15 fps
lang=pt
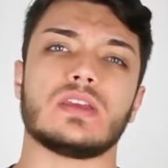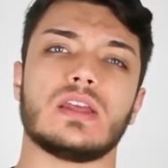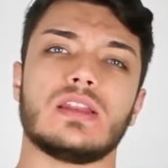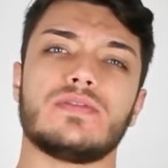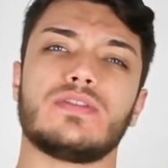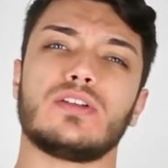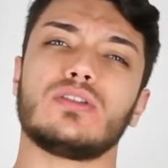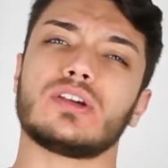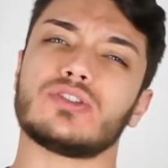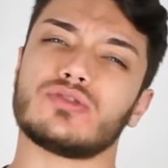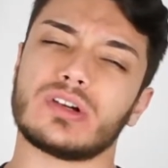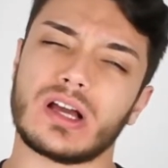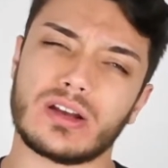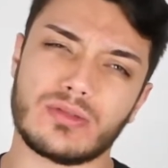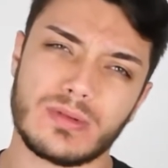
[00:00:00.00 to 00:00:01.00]
Ele falou que
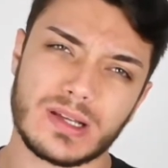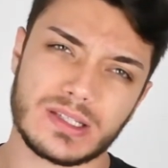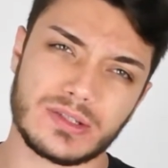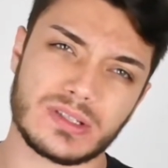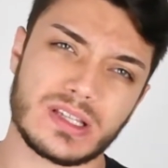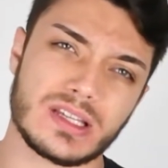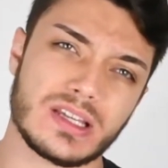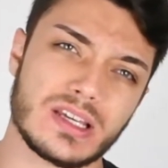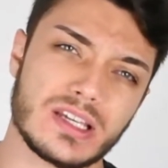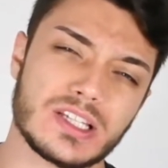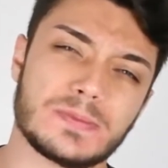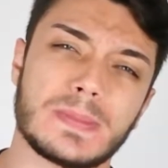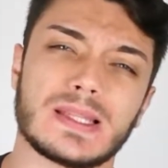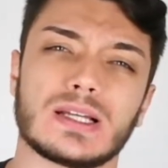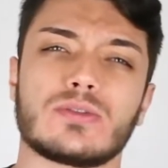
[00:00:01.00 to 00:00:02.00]
jogar no Brasil seria
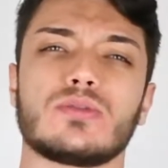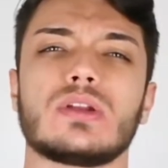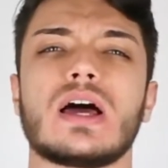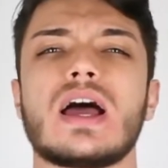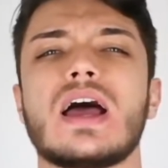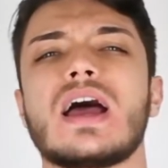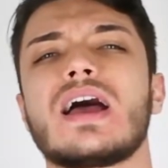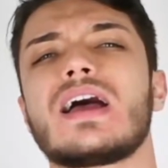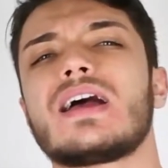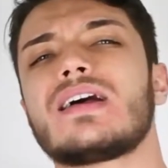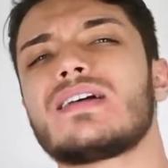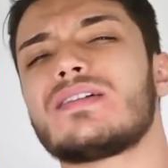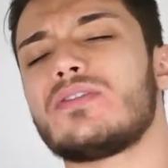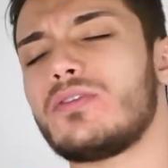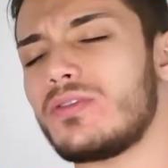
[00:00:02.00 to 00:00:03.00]

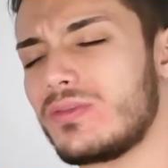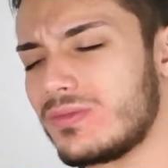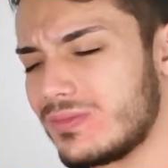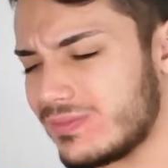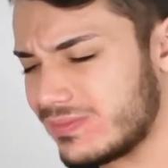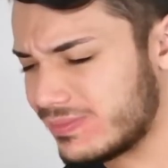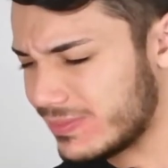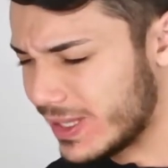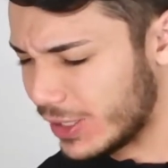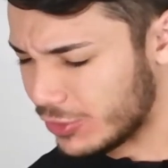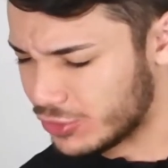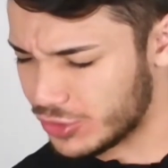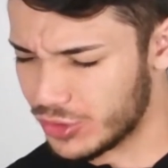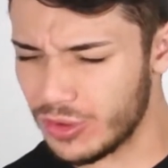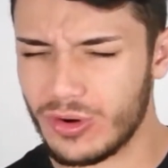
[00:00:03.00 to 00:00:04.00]
espetacular, ou
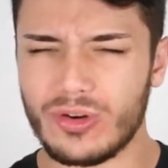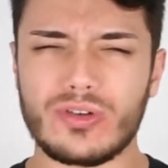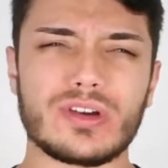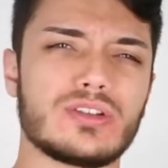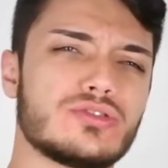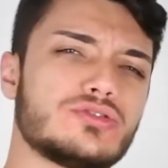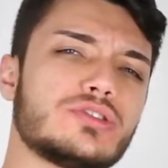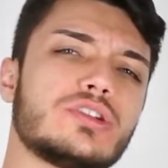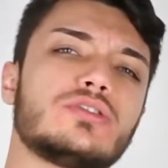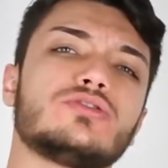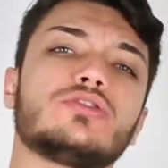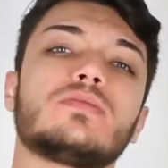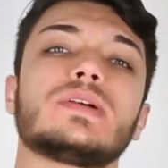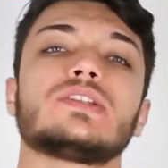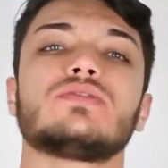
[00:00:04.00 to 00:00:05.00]
elogiou, elogiou,
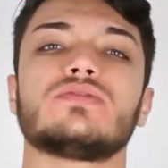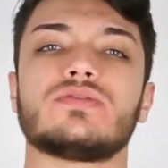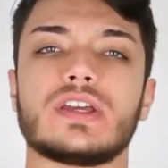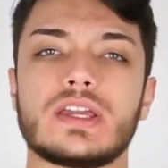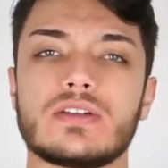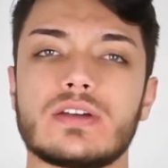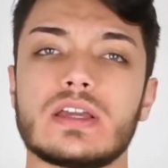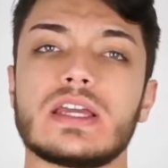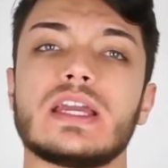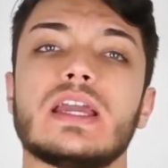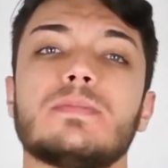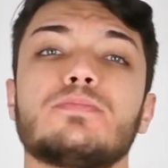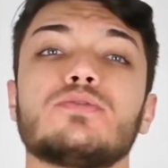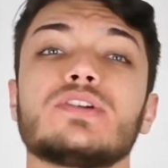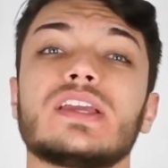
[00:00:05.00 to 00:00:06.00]
elogiou, mas não veio,
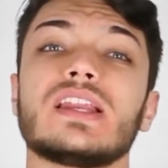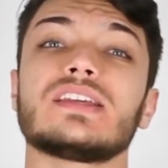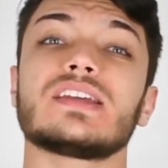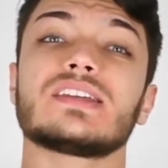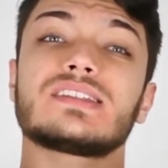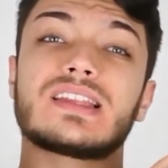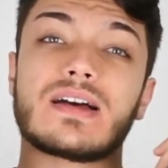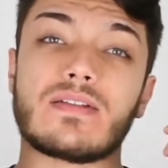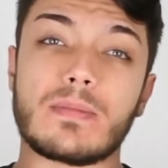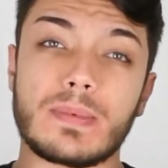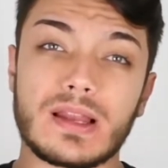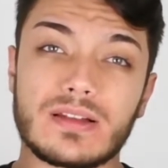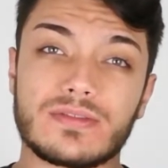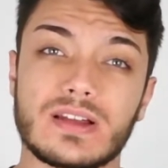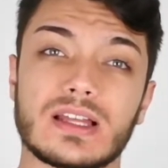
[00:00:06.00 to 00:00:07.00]
porque ele já estava
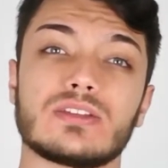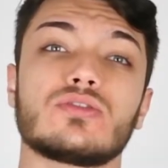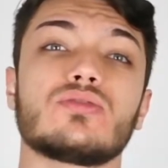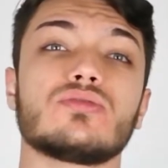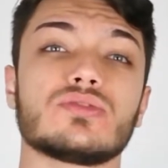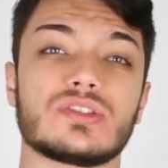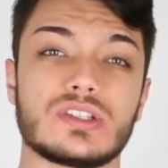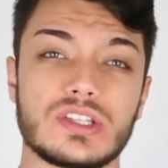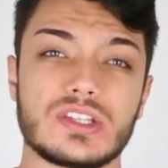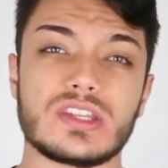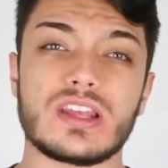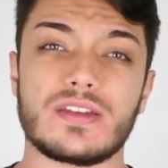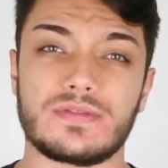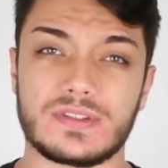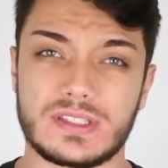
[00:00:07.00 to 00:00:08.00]
palavrado com o
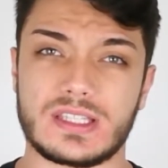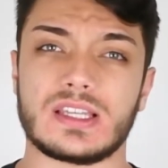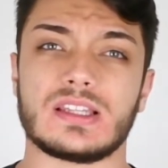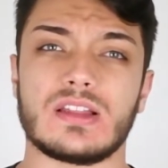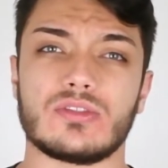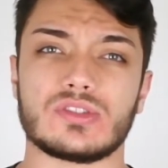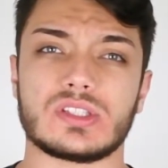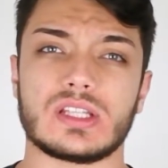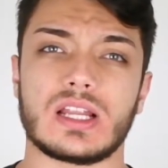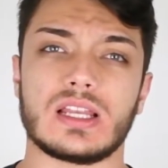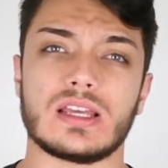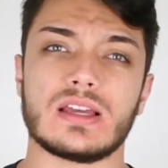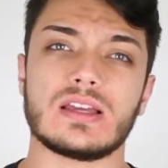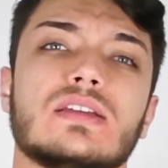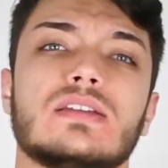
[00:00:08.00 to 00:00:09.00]
Sydney FC da
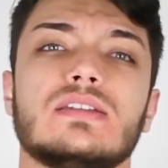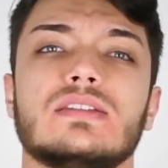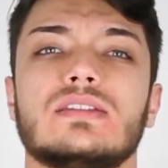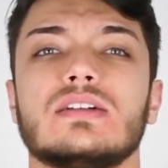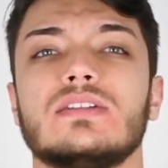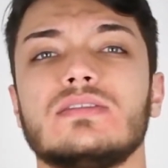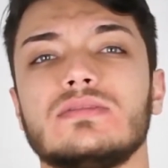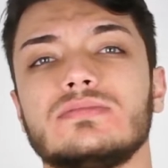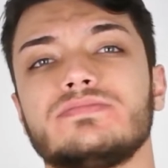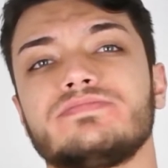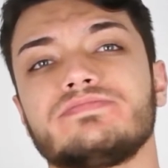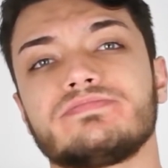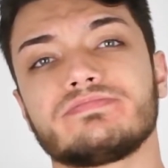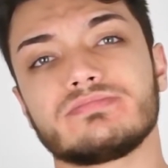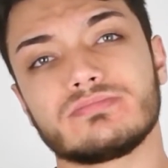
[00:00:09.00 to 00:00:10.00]
Austrália. Então,
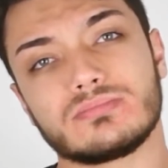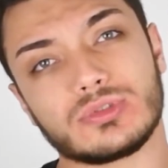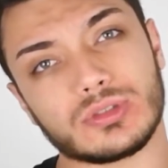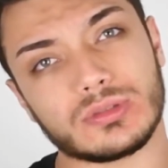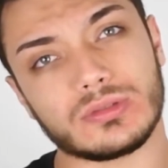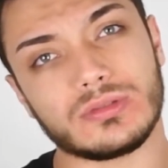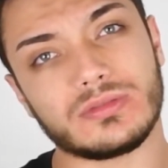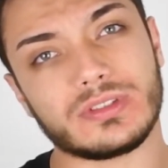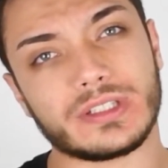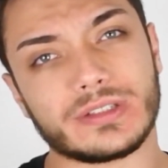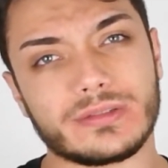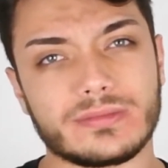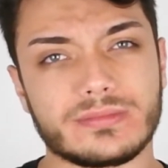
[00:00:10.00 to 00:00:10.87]
pô, não veio.